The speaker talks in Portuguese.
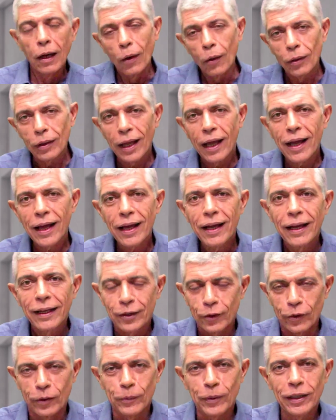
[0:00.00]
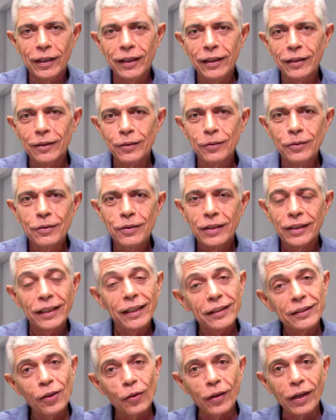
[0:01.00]
Olá, Kirmelino, é e
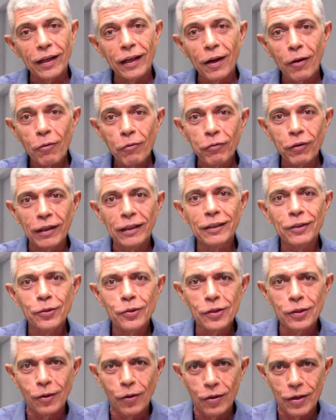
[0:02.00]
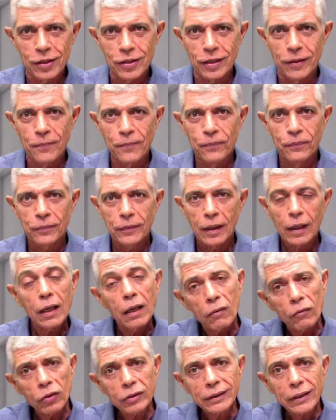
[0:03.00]
esse é o canal Falando de Loja.
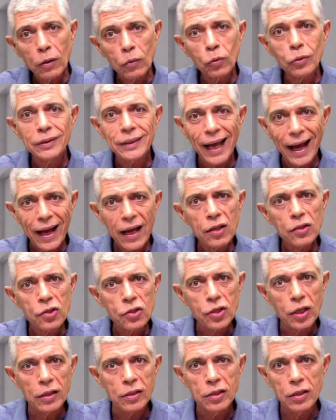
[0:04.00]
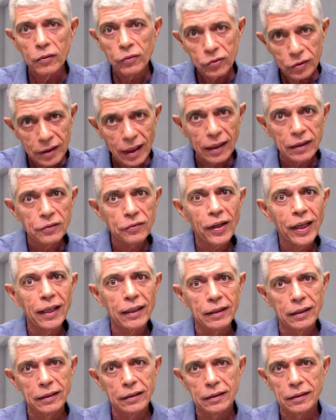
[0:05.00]
Você usa adjetivos nas
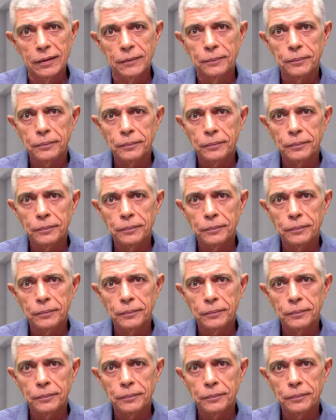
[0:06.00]
vendas?